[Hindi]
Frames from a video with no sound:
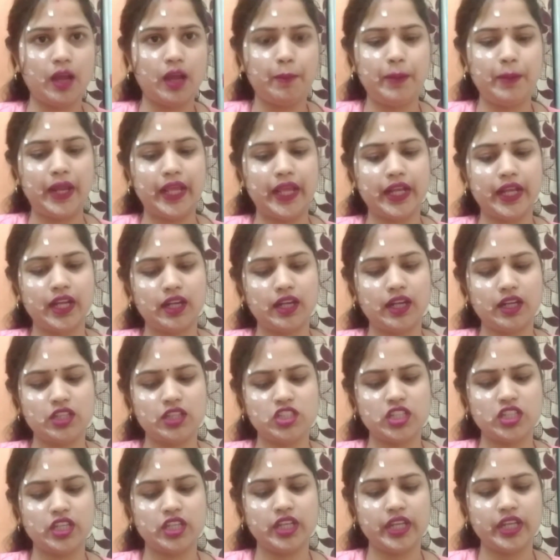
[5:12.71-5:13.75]
अप्लाई करना
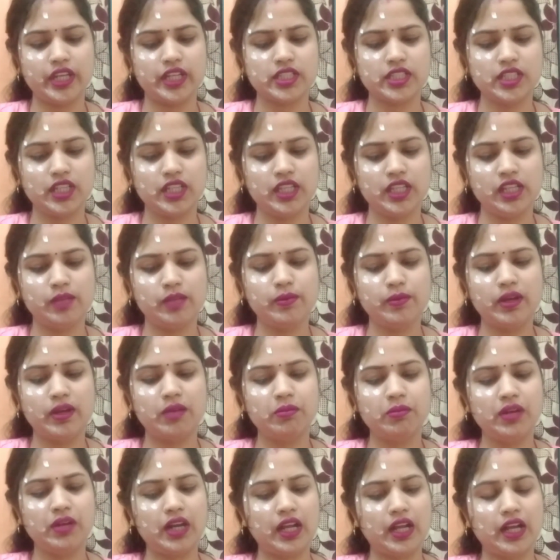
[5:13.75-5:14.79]
चाहिए ऐसे एक
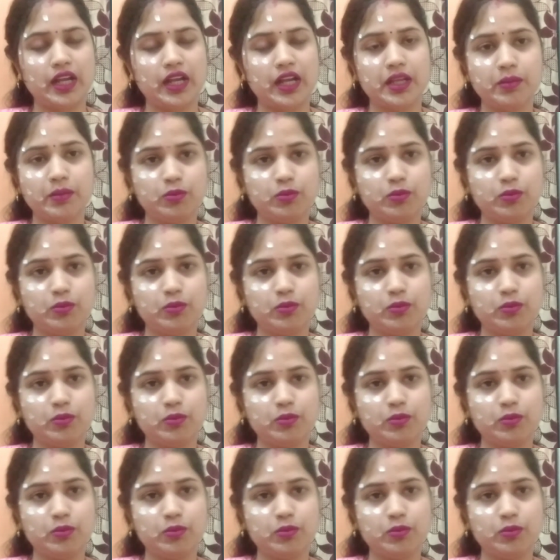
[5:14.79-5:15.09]
बार में लगा